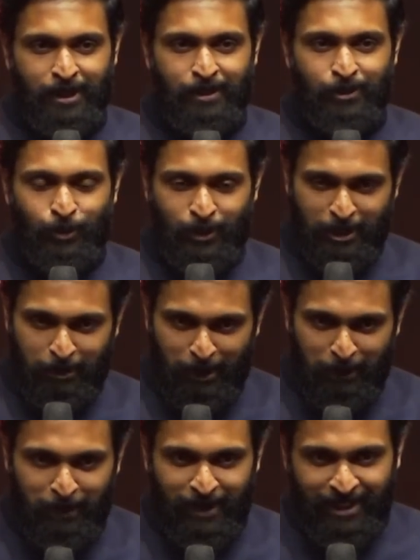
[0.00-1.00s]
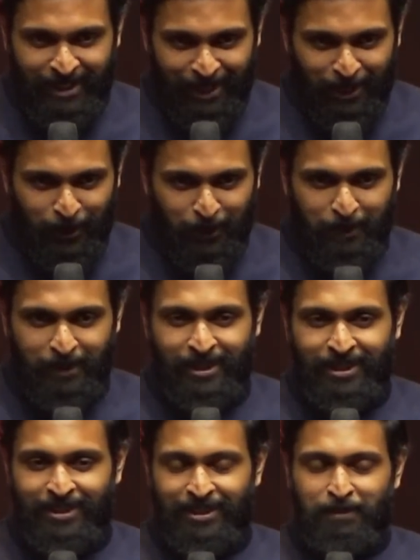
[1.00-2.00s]
அண்ட் சுஹாசினி மேம் தேங்க்யூ
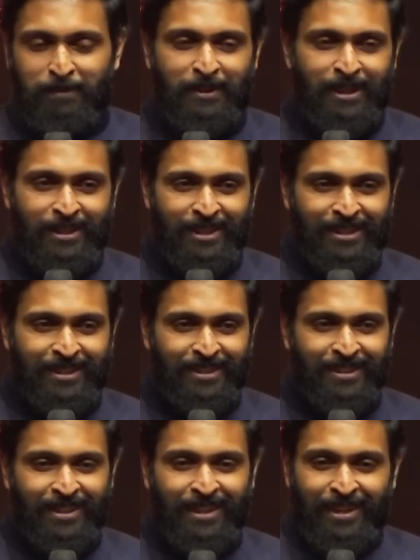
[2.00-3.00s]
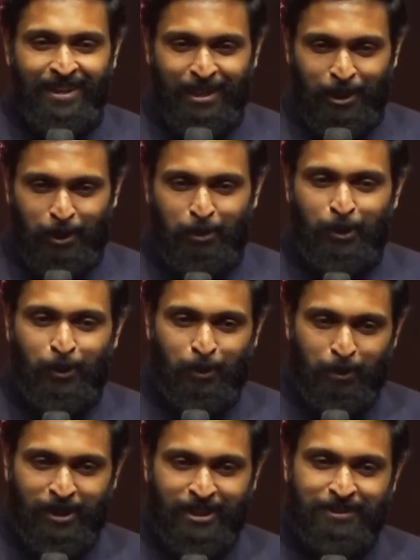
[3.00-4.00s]
ஐ திங்க் ரெண்டு பேரும்
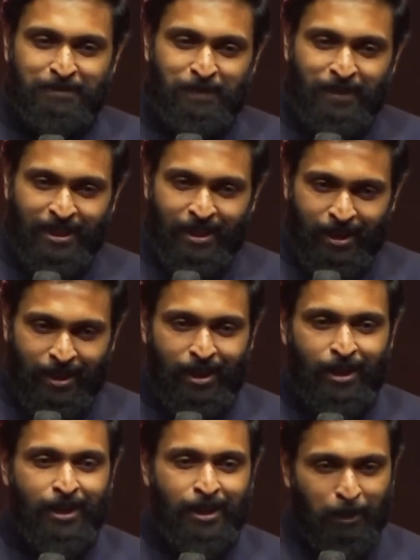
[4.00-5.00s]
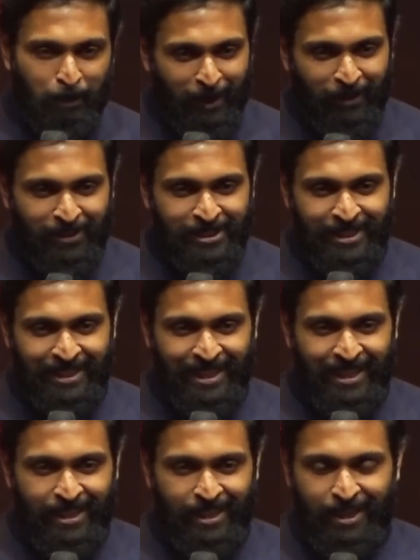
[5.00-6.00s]
ரொம்ப நல்ல கம்பெனி
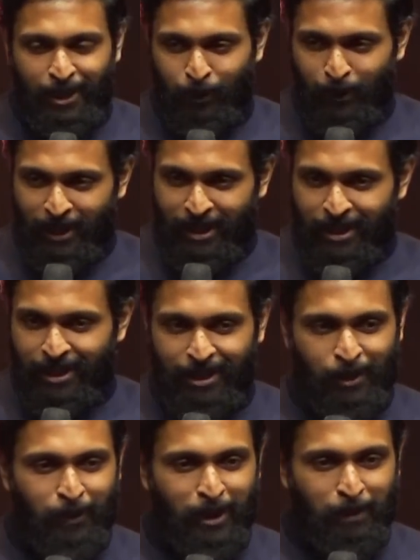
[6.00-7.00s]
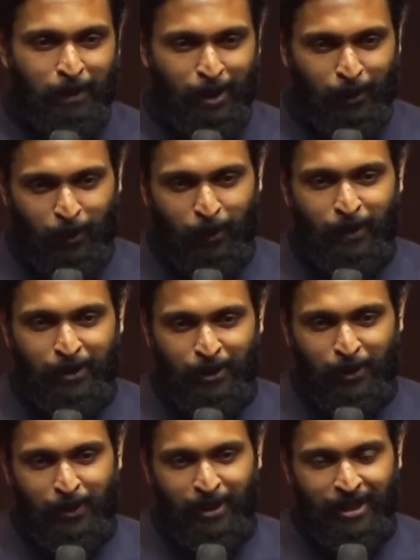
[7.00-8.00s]
வச்சுருக்கீங்க அது உள்ளார இருக்கிற ஒர்க் பண்ணுற
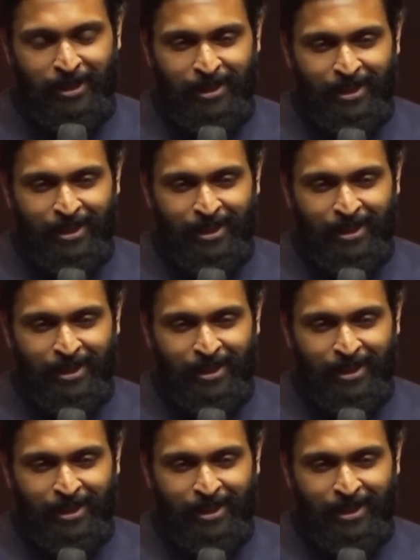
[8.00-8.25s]
ஒவ்வொருத்தரோட